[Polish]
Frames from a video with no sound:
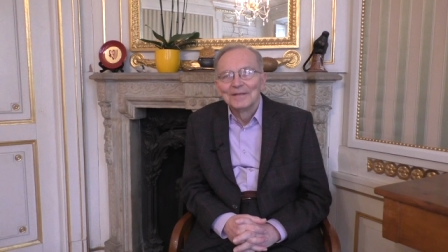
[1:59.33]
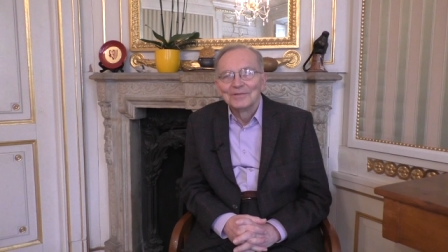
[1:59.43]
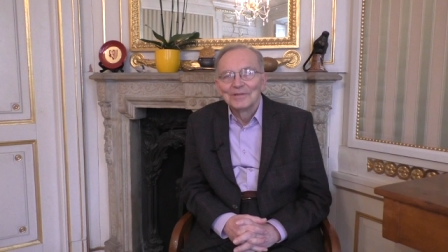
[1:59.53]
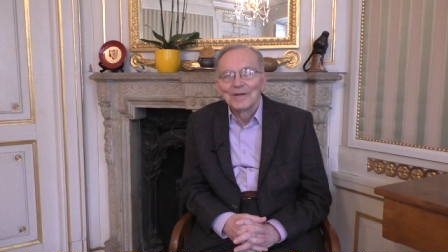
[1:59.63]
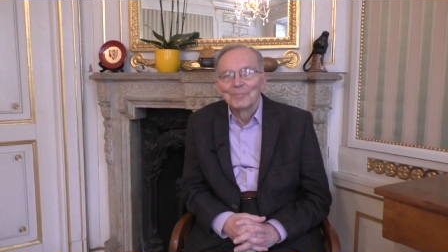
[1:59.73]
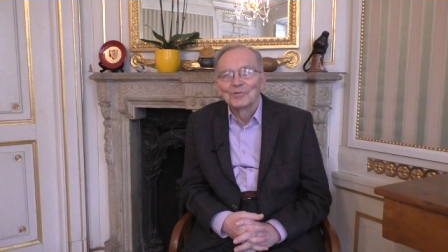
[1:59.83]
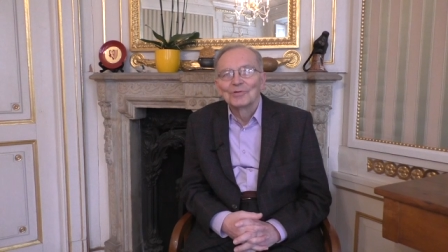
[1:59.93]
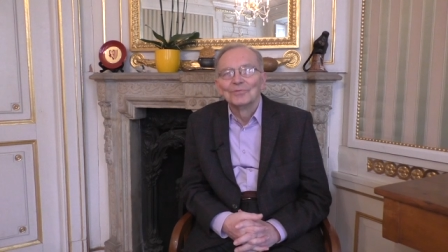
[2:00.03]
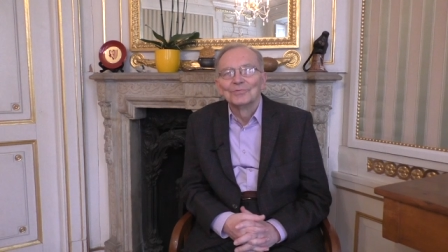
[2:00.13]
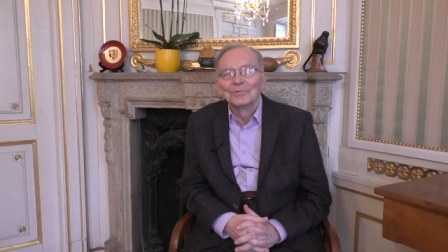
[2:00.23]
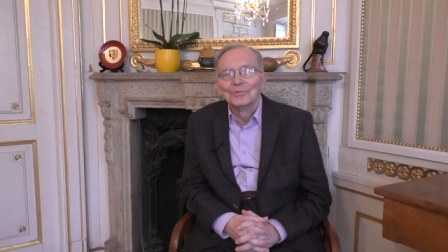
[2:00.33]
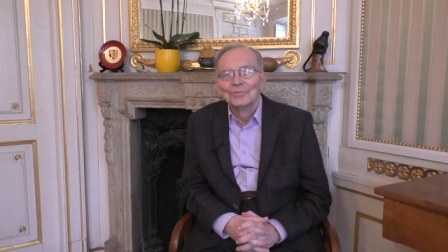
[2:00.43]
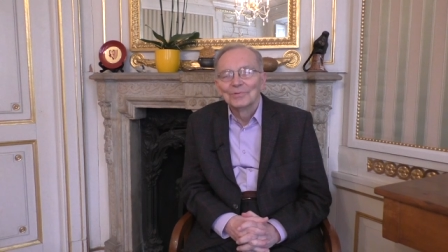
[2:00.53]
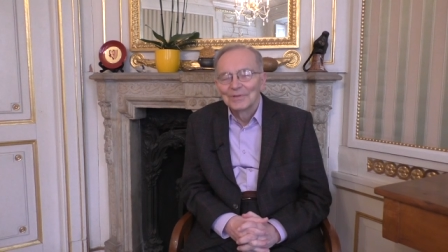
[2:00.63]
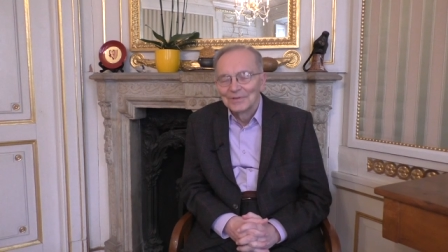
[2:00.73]
że na
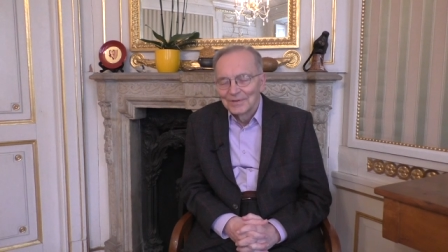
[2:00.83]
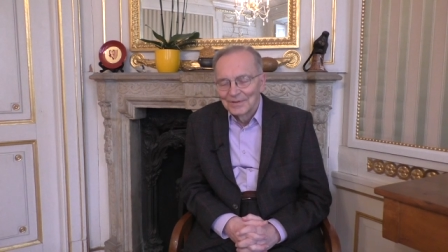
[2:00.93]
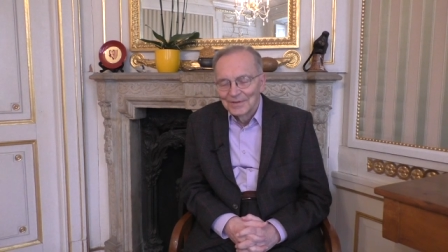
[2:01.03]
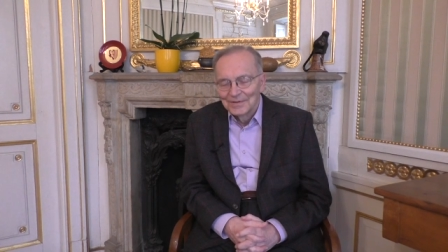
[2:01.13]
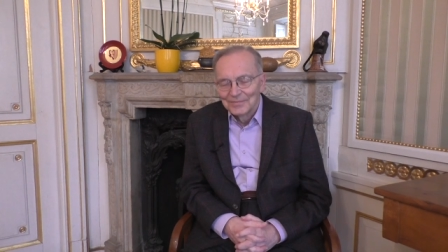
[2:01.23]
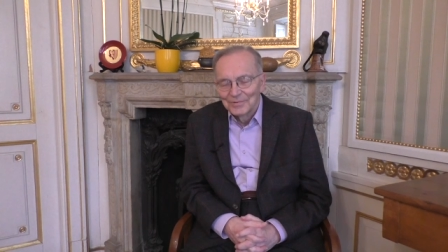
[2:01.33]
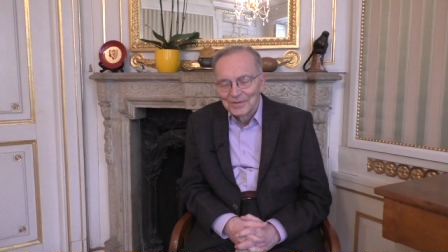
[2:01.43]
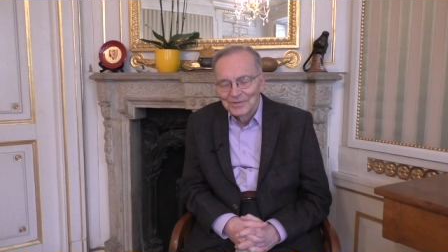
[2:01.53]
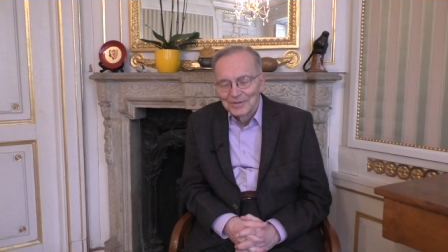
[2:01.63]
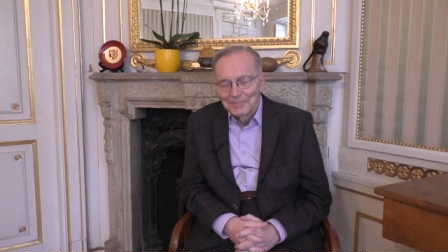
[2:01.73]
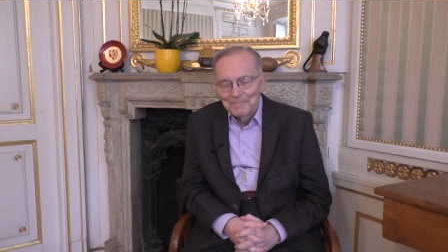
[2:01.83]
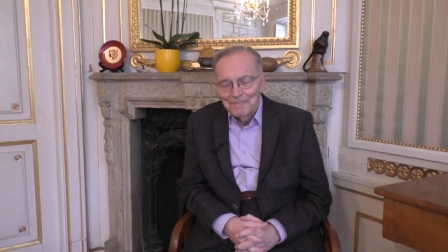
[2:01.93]
początku, kiedy, kiedy właśnie